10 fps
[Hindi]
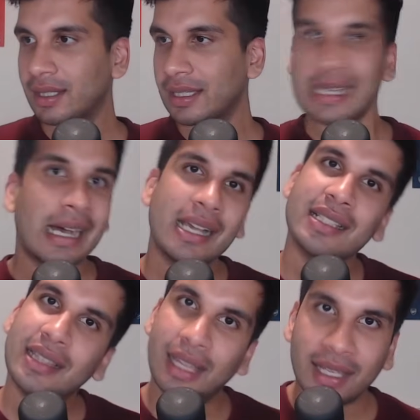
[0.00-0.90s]
कि
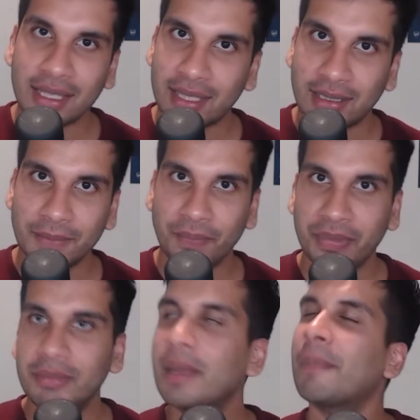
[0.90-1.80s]
आर्सेनल लकी था
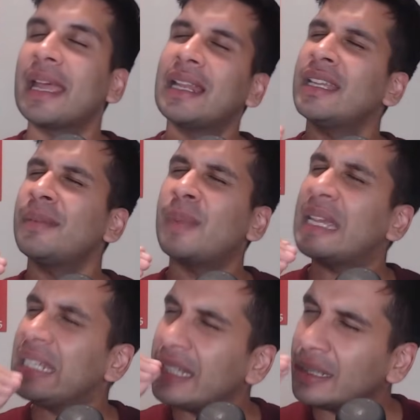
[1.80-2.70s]
मैं पहले ही
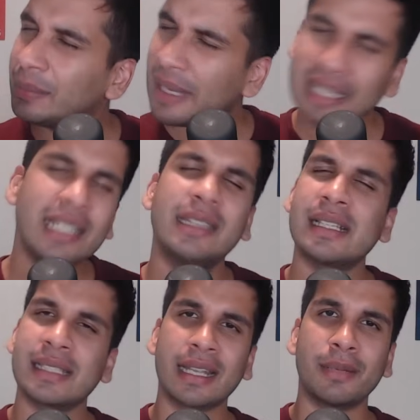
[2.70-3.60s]
पहले ही पहले ही
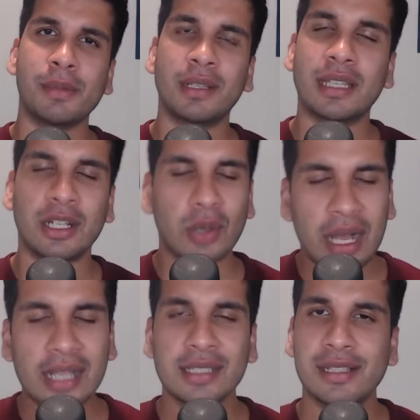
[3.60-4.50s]
दस सेकेंड में बता रहा
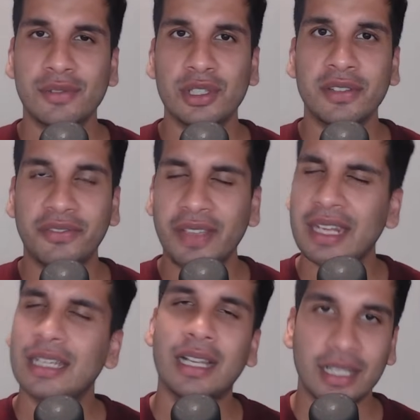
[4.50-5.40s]
हूँ आर्सेनल वॉज
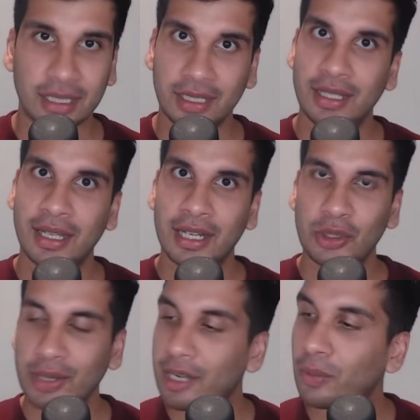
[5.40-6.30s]
वेरी लकी
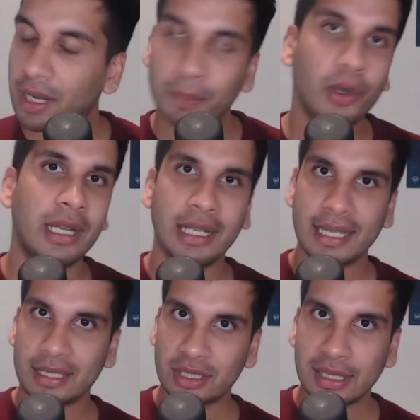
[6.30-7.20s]
टू गेट वन पॉइंट
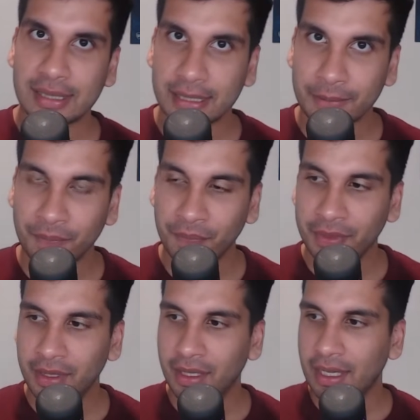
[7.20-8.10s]
अगेंस्ट चेल्सी
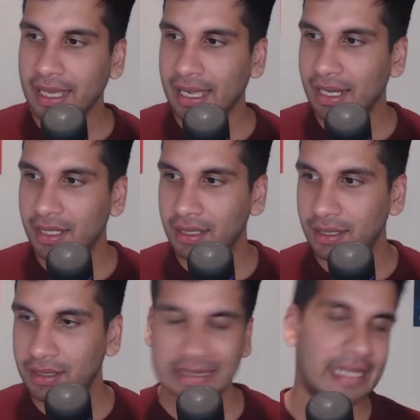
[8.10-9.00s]
एंड
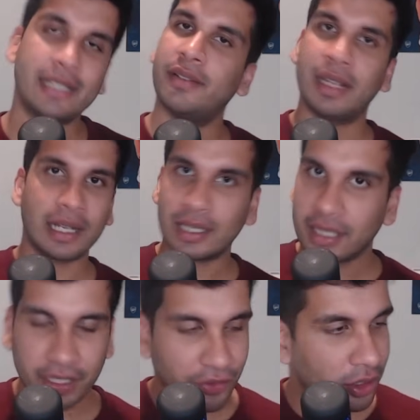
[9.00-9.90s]
चेल्सी वेरी अनलकी
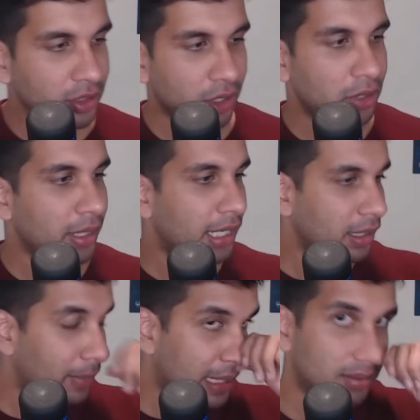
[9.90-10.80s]
लकी ऑफकोर्स नॉट टू गेट
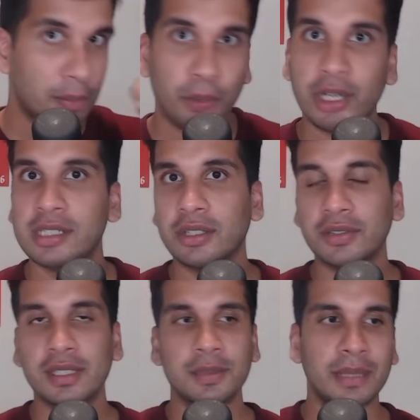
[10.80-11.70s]
द मैक्सिमम पॉइंट्स आउट
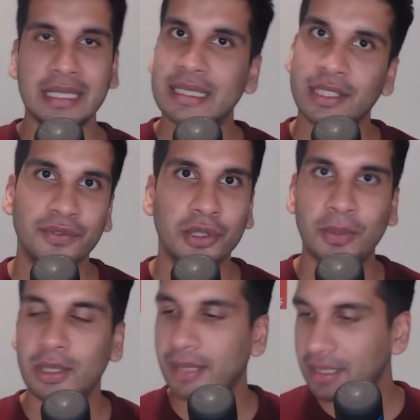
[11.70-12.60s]
ऑफ दिस बट दिस इज
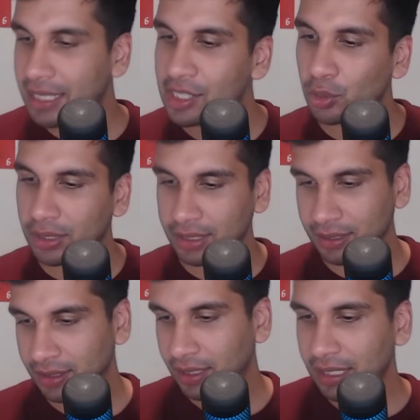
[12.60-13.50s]
फुटबॉल मैन यही होता है
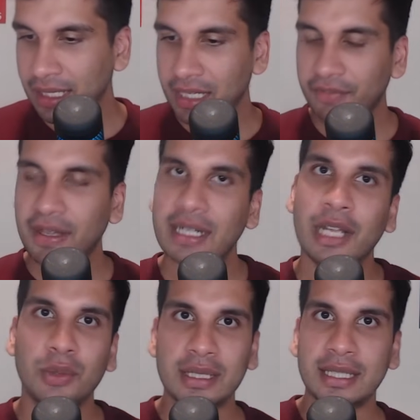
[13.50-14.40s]
इनफैक्ट
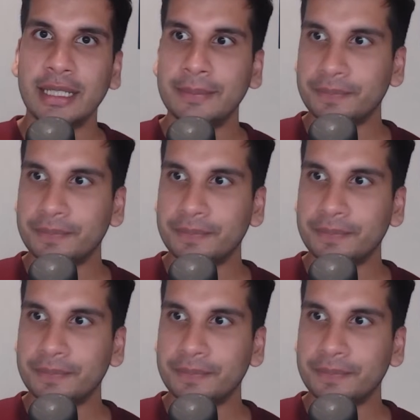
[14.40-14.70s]
आई वुड से